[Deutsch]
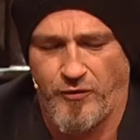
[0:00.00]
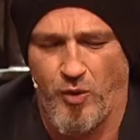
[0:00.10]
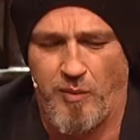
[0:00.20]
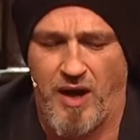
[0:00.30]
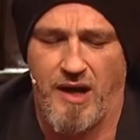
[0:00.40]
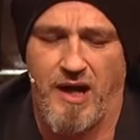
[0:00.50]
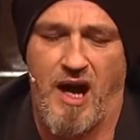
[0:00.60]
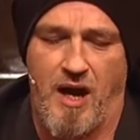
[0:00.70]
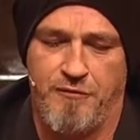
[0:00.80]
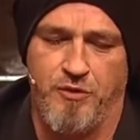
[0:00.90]
Autobahn
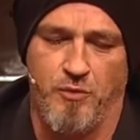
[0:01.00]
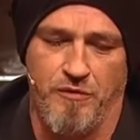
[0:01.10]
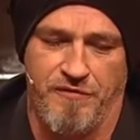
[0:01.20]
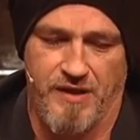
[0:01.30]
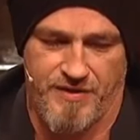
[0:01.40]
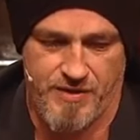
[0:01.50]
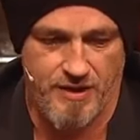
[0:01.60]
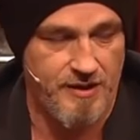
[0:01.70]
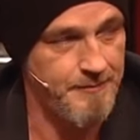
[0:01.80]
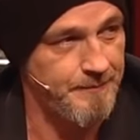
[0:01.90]

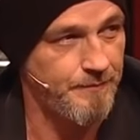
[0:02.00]
A45.